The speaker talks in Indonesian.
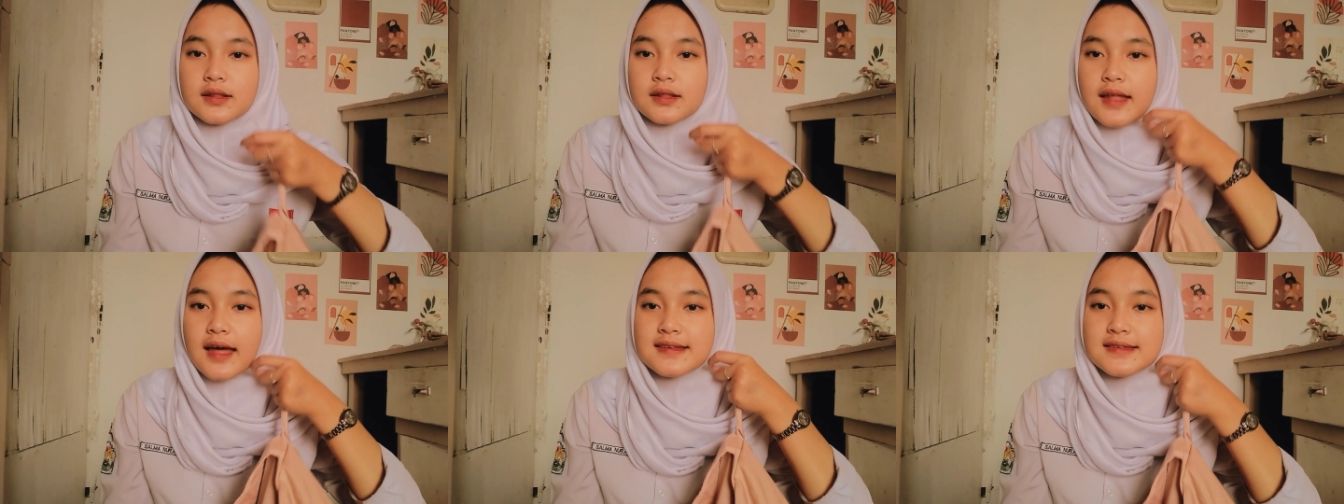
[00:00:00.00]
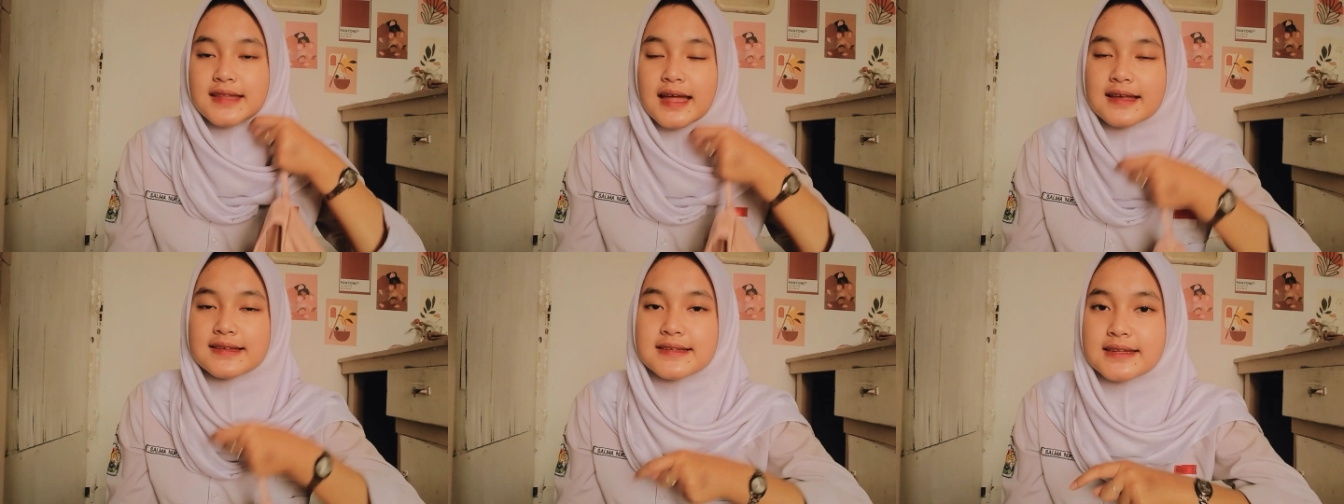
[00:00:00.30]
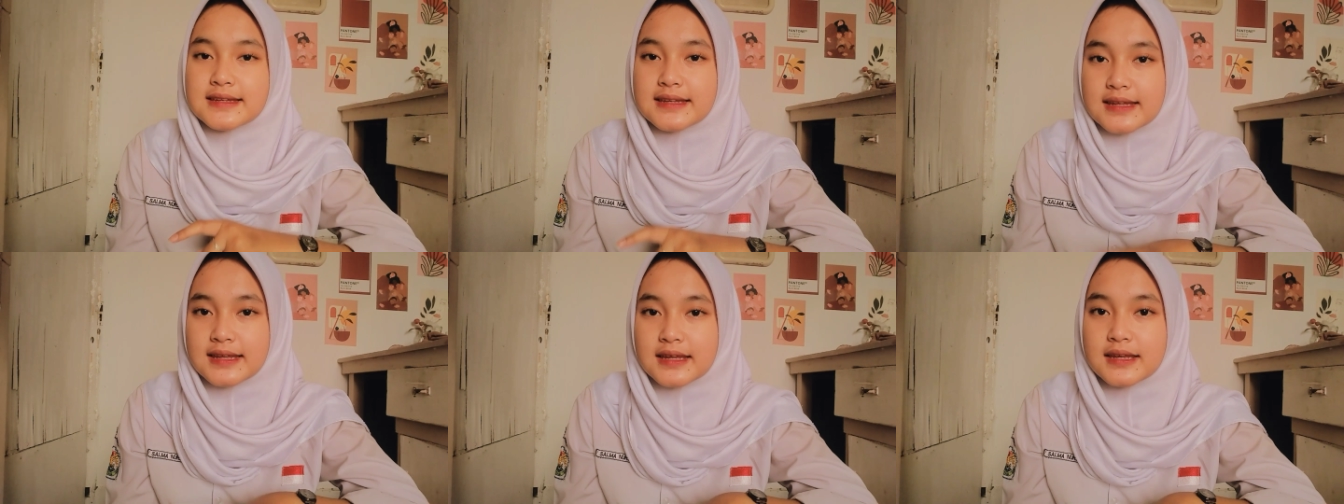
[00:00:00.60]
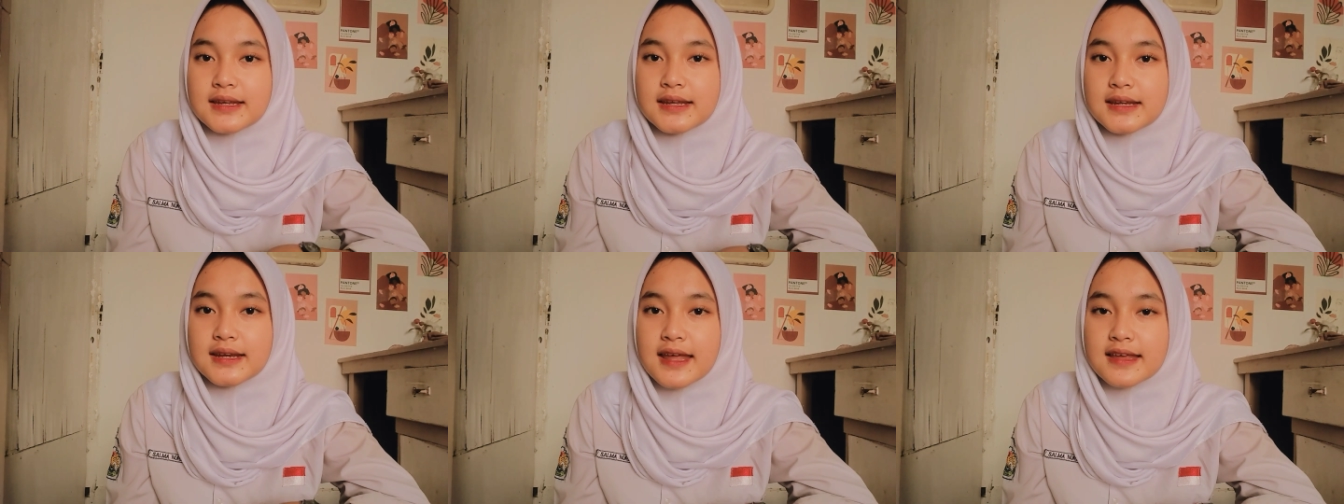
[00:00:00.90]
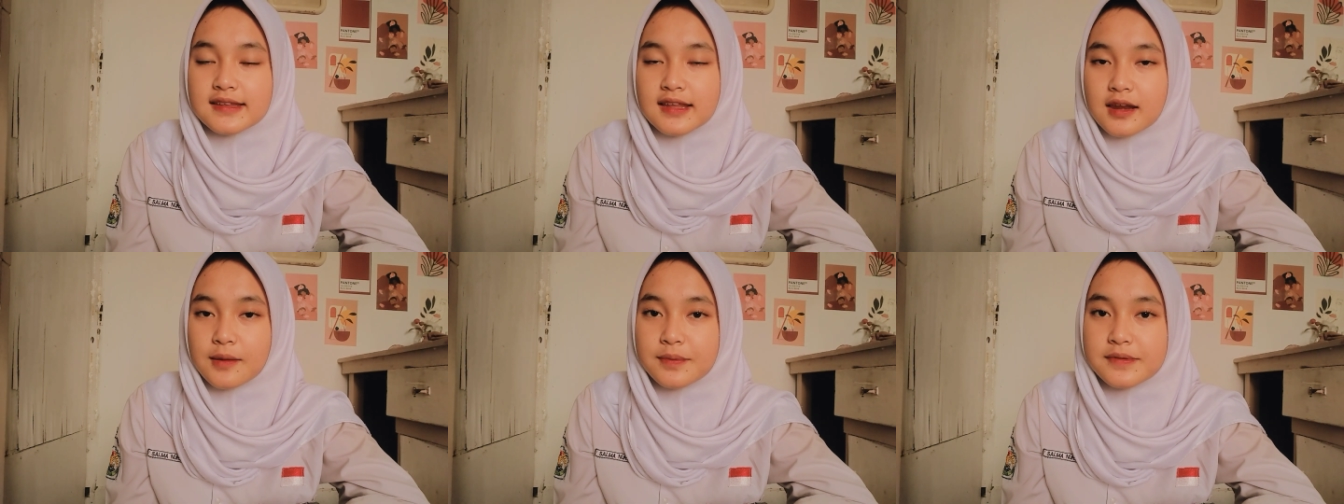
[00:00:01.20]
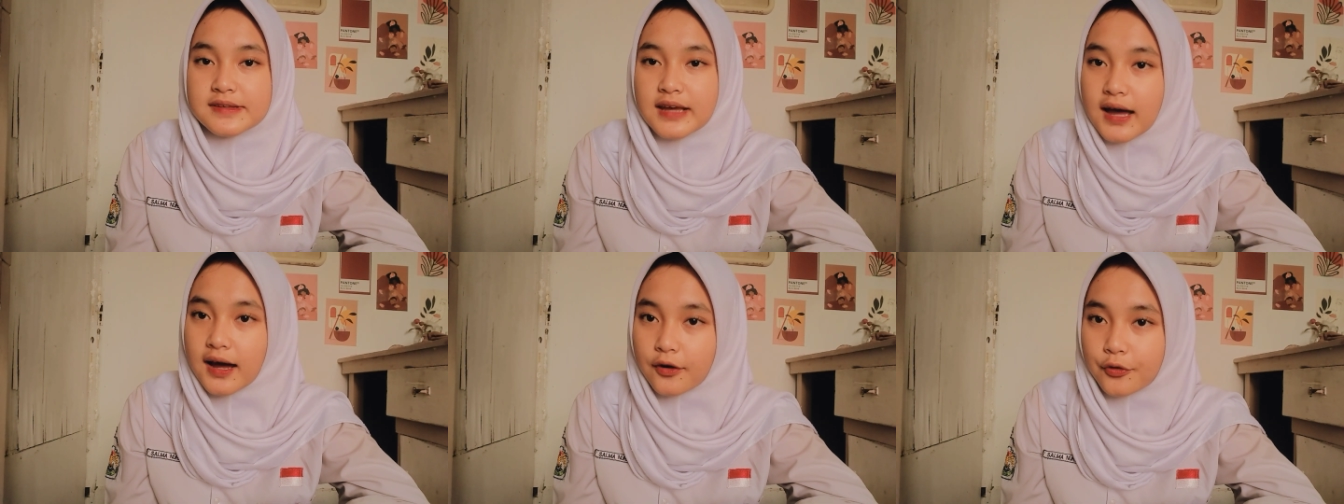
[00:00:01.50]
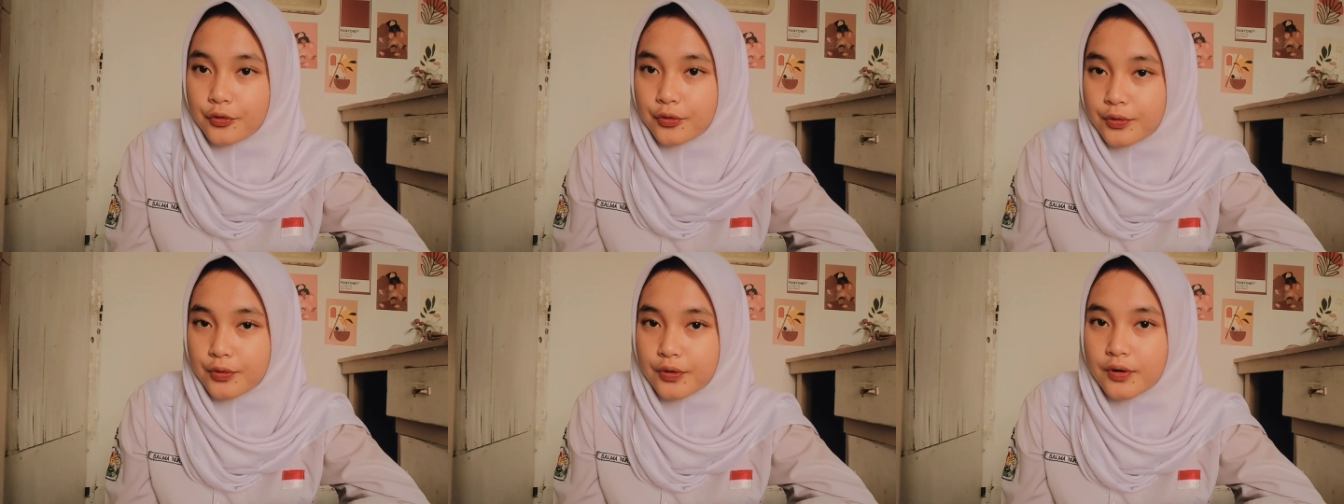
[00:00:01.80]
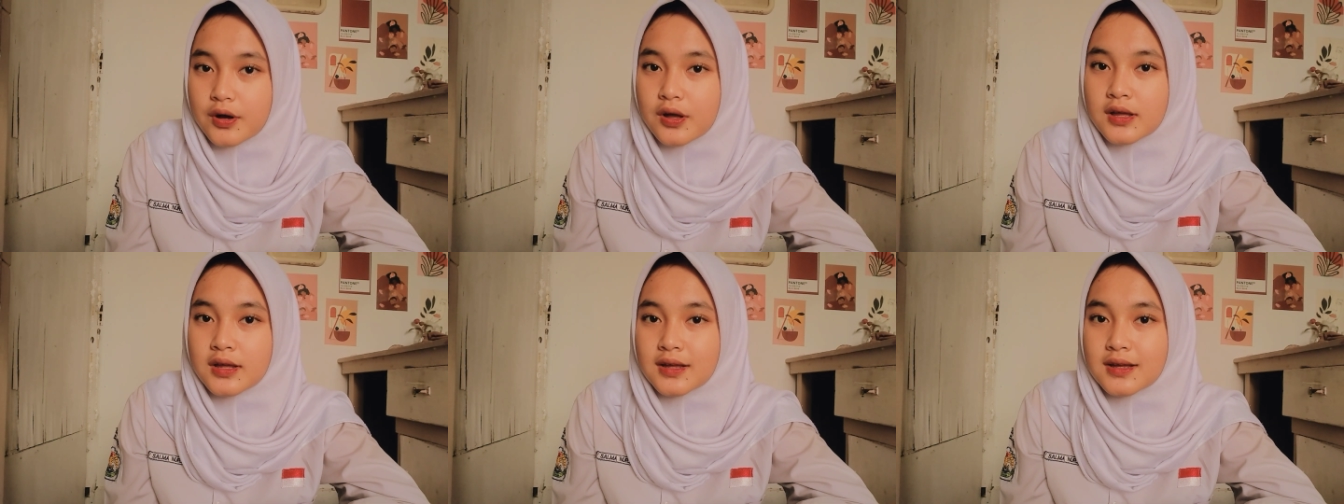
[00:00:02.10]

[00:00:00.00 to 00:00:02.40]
tas-tas ini di deskripsi aku